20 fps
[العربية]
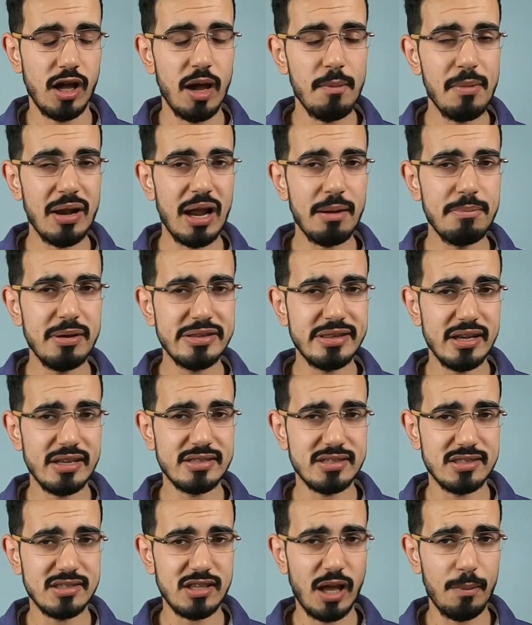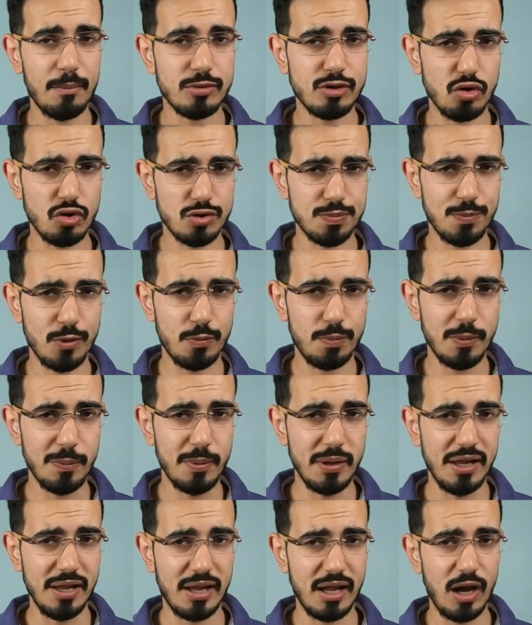اما العباد اللي تستعمل ترونسبور
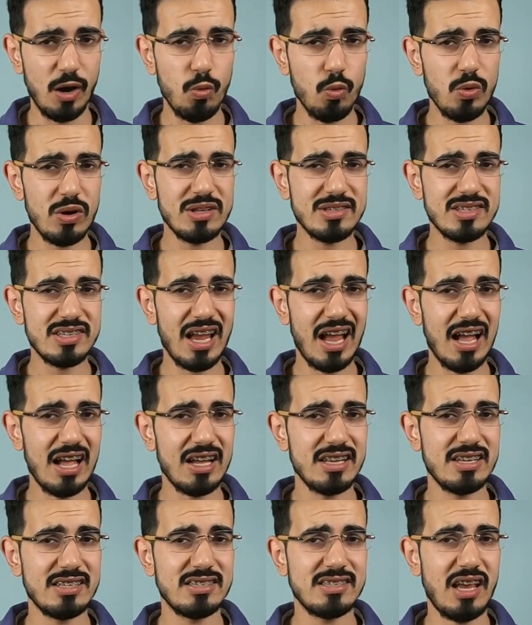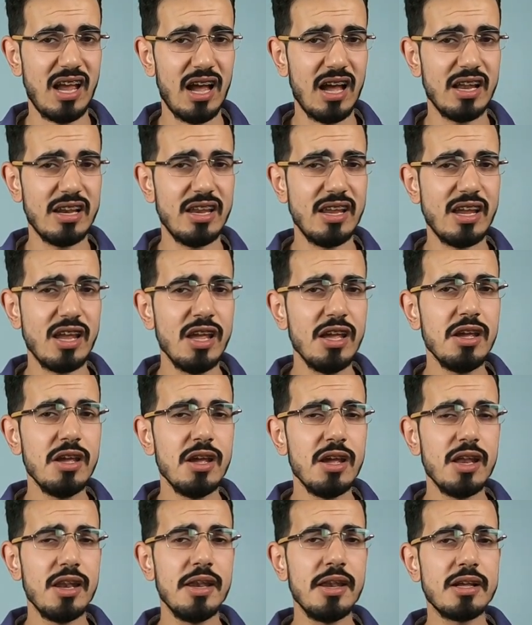بيبليك اول نصيحه ننصحها ليك
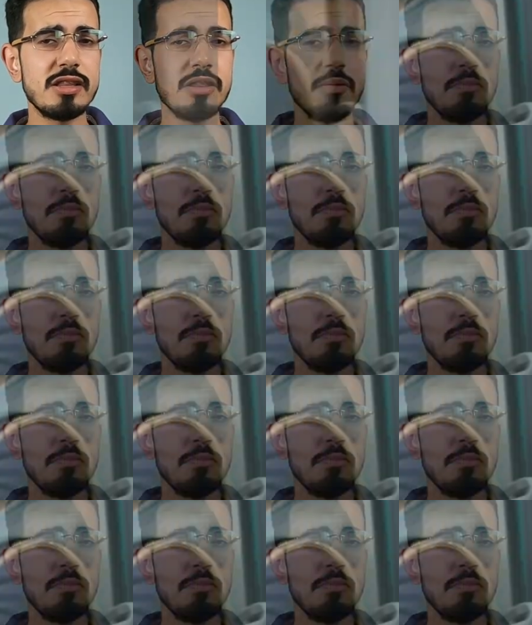انك